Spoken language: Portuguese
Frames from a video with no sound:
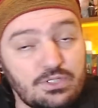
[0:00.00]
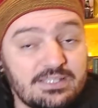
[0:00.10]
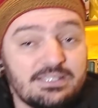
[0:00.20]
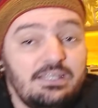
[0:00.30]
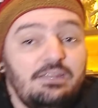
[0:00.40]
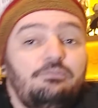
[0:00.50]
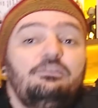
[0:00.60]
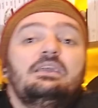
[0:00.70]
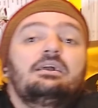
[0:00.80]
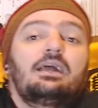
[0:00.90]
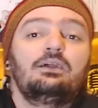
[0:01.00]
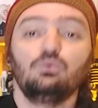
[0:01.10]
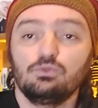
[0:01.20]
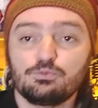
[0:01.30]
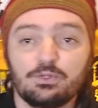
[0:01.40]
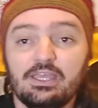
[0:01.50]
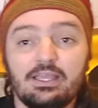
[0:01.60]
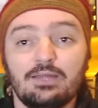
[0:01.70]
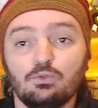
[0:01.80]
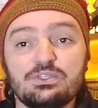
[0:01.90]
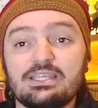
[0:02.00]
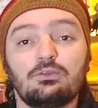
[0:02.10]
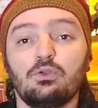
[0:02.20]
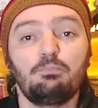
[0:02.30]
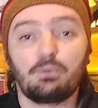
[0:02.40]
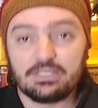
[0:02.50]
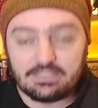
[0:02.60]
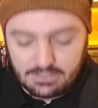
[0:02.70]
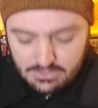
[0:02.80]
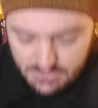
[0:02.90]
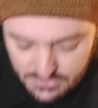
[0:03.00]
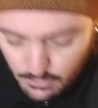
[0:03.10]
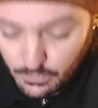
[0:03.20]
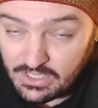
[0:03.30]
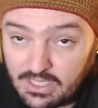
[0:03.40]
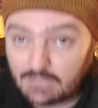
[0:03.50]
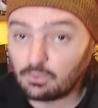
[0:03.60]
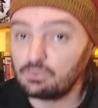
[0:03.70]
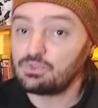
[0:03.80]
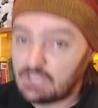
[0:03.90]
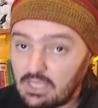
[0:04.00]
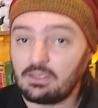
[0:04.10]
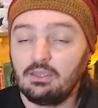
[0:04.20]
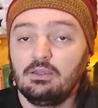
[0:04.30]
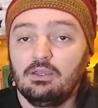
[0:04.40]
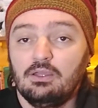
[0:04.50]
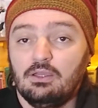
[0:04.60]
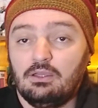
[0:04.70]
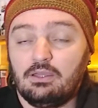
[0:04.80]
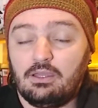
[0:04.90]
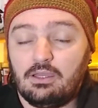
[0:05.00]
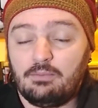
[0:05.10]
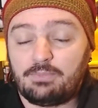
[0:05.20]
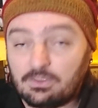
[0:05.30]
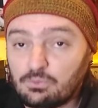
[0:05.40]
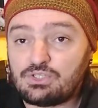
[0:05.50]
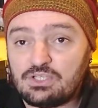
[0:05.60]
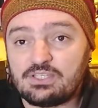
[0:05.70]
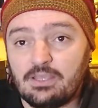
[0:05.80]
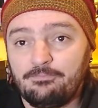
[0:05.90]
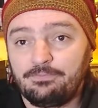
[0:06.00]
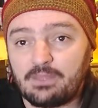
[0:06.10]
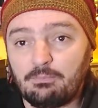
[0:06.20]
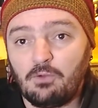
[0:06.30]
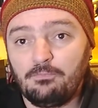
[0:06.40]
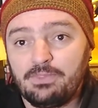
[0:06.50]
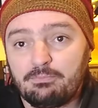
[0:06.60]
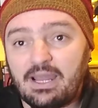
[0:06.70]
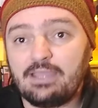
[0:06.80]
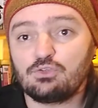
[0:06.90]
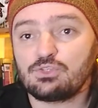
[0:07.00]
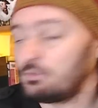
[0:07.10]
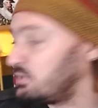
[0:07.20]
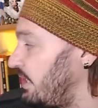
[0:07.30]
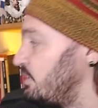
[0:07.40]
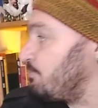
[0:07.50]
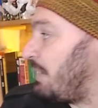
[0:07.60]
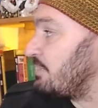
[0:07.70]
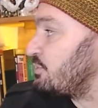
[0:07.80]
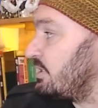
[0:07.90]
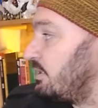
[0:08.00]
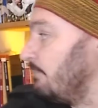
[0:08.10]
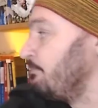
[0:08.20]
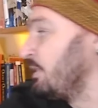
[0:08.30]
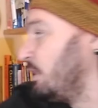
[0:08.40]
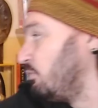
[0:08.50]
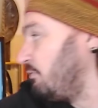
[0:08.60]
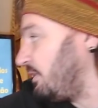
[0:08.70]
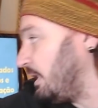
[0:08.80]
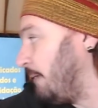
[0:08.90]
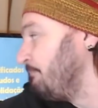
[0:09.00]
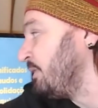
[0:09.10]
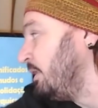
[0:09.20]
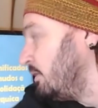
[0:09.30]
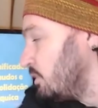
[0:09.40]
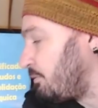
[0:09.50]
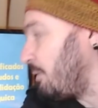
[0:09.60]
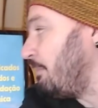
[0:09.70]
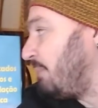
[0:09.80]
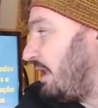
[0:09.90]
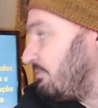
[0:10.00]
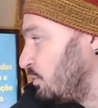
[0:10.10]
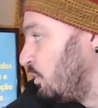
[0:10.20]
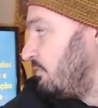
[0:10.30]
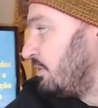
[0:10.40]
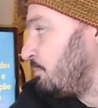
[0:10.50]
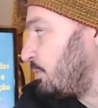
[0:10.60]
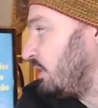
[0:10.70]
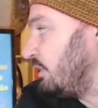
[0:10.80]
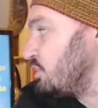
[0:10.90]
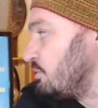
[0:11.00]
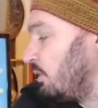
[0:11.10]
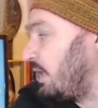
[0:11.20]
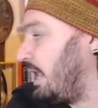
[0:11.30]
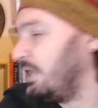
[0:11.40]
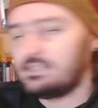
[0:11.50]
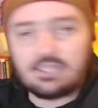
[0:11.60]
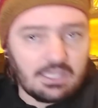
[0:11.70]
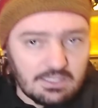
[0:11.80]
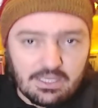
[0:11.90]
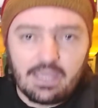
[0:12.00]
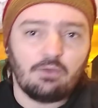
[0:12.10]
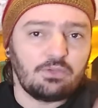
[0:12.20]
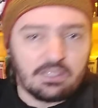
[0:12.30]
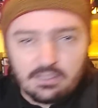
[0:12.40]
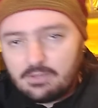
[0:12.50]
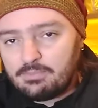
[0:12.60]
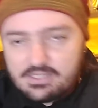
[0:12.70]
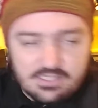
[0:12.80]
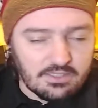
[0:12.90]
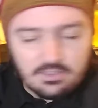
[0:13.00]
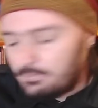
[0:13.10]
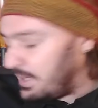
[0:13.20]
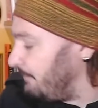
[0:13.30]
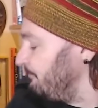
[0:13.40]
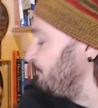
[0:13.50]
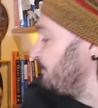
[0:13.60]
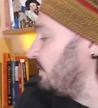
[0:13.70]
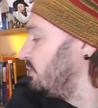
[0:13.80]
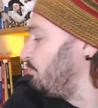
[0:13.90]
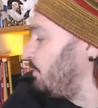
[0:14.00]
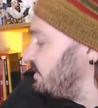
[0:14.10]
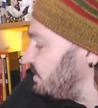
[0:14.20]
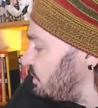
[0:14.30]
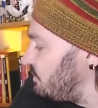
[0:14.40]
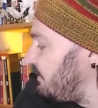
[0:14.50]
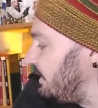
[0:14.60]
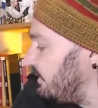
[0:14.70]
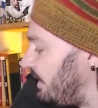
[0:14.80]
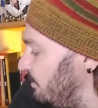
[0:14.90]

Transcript: o que significa Canudos, por que Canudos é tão importante assim, o que Canudos tem é, para nos dizer, tá bom? Para isso são três passos aqui. Eu vou falar de forma breve do governo prudente de Moraes, quem ele é, o que, que ele representa, pá. Depois a gente fala da